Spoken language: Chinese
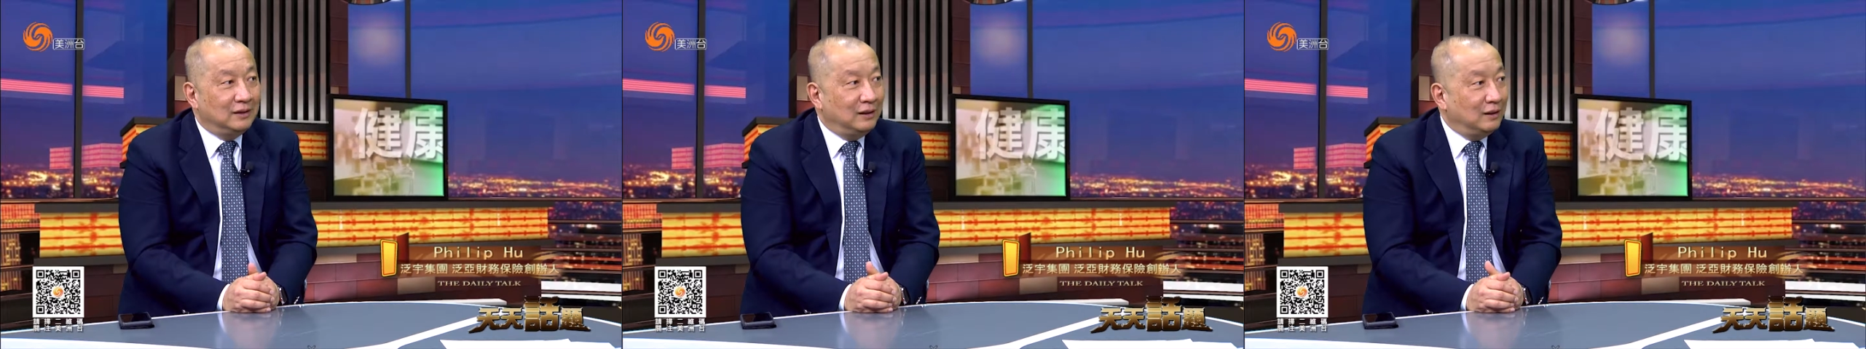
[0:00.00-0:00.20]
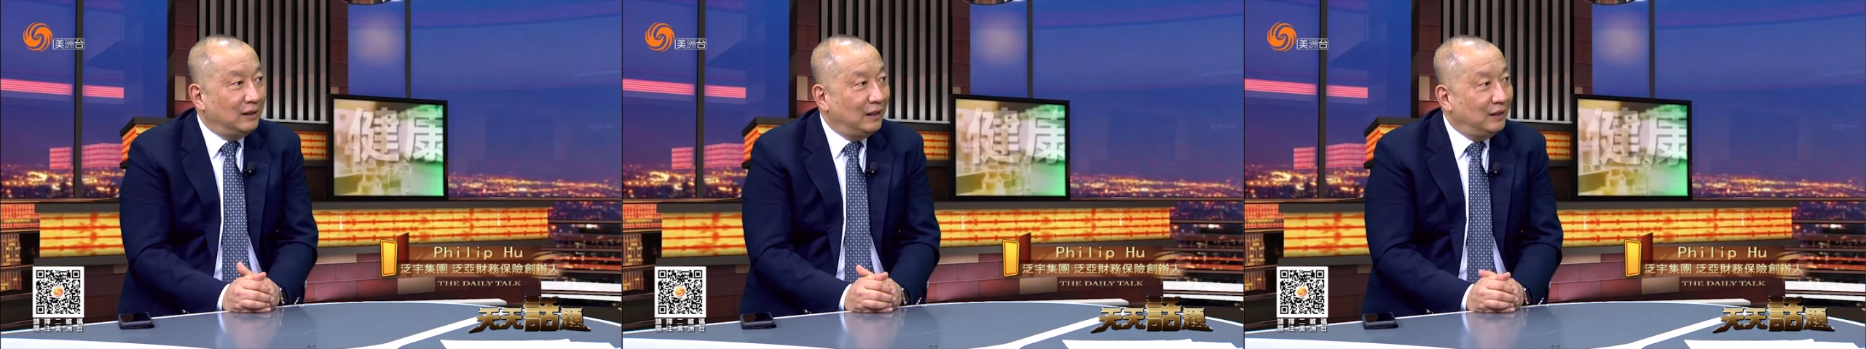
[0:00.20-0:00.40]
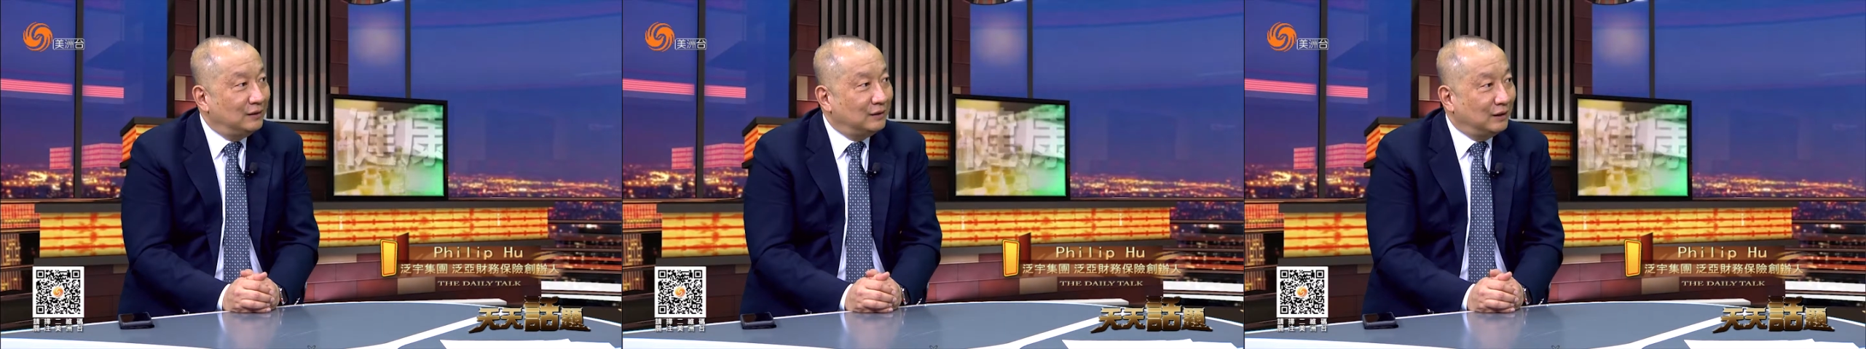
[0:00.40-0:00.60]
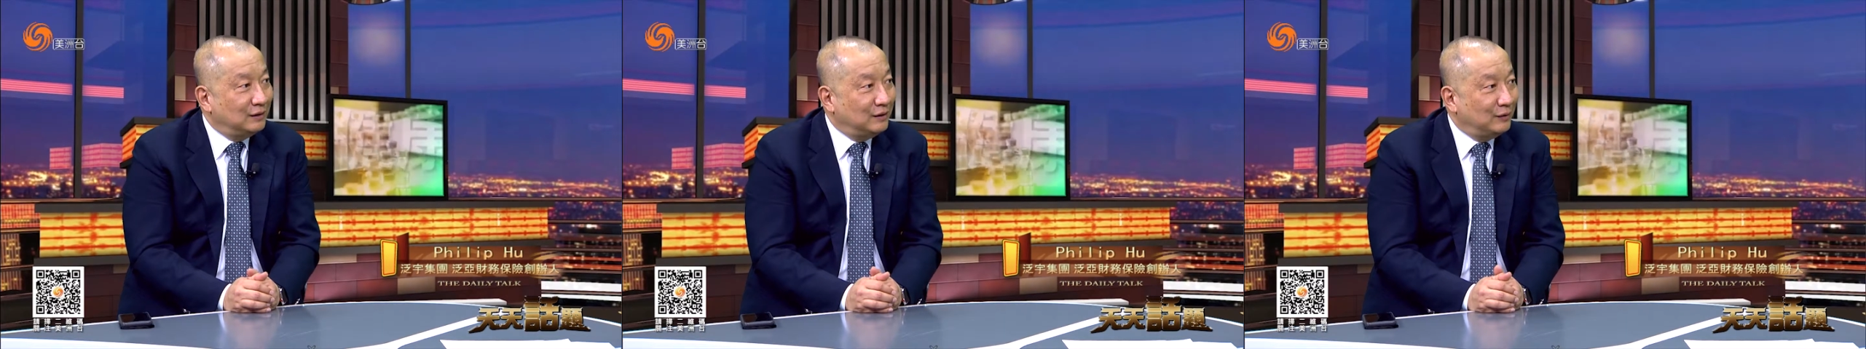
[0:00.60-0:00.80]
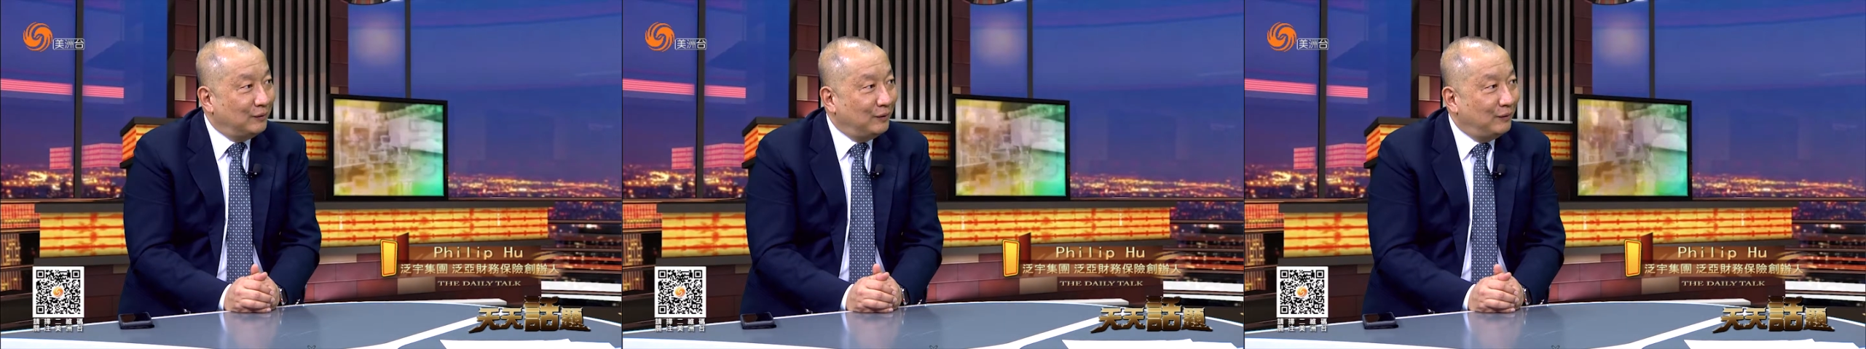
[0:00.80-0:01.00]
零 k 长
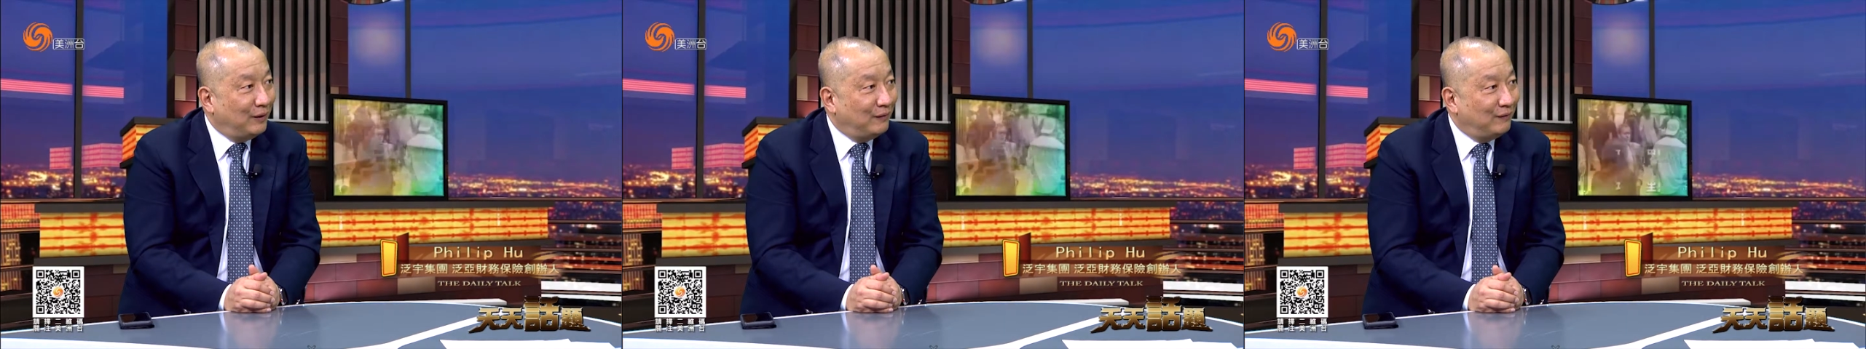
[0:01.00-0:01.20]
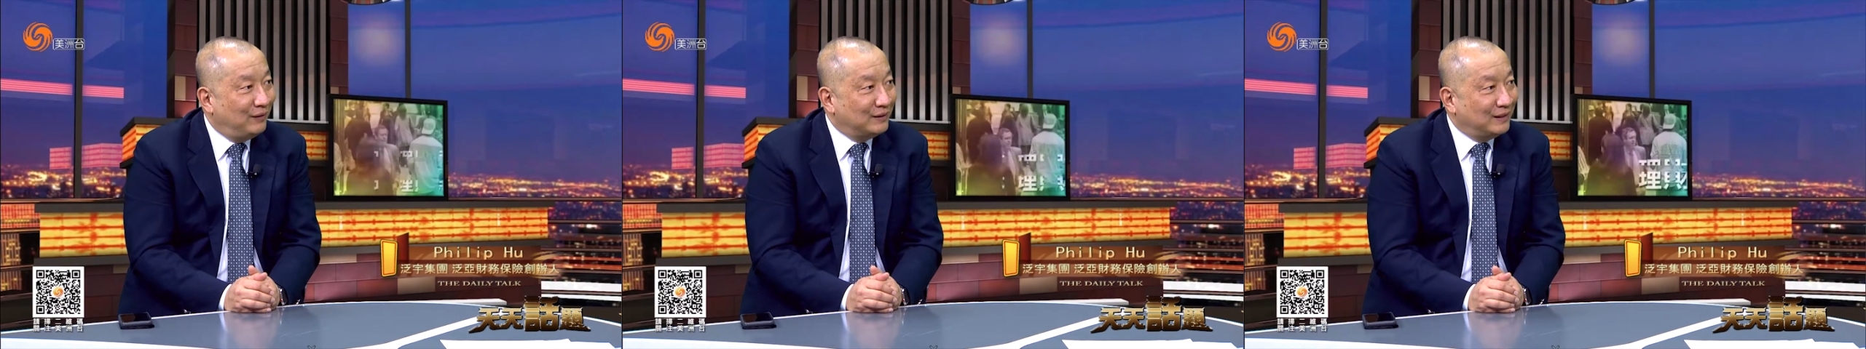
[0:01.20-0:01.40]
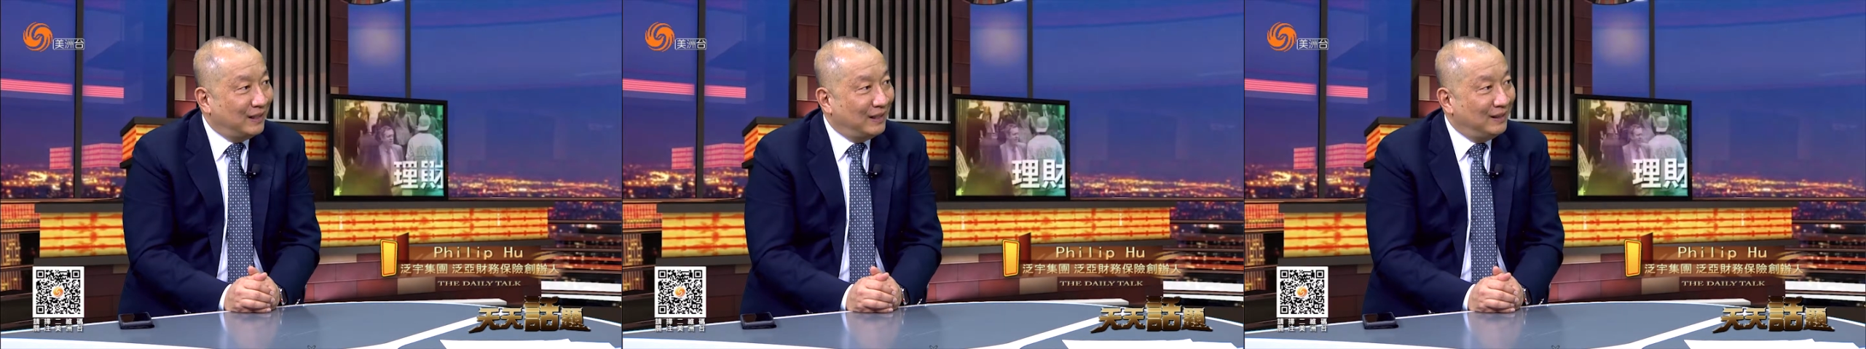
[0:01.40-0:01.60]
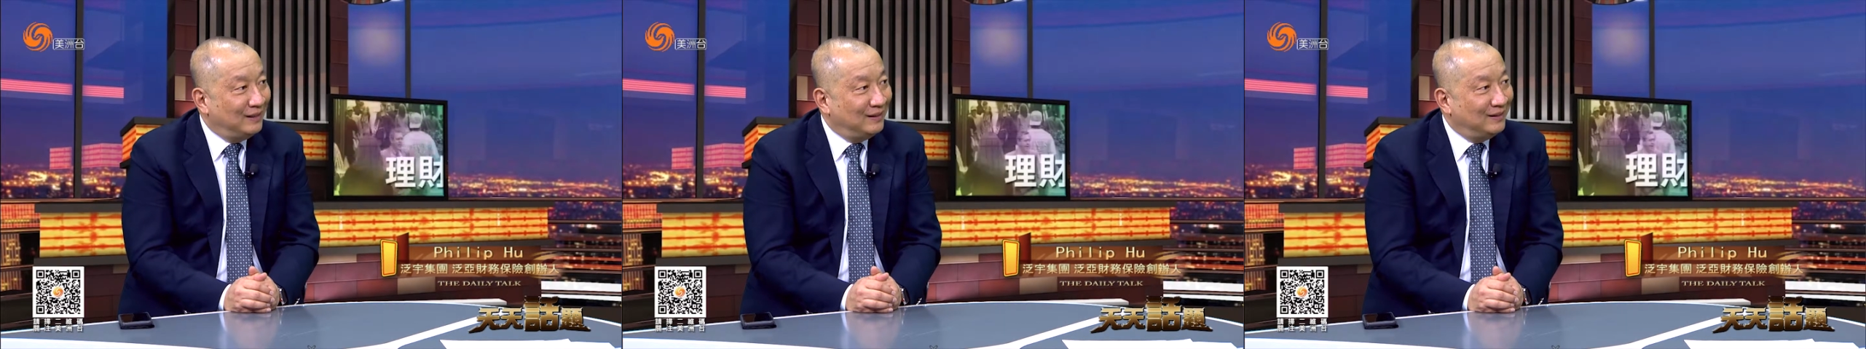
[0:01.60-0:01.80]
期规划放在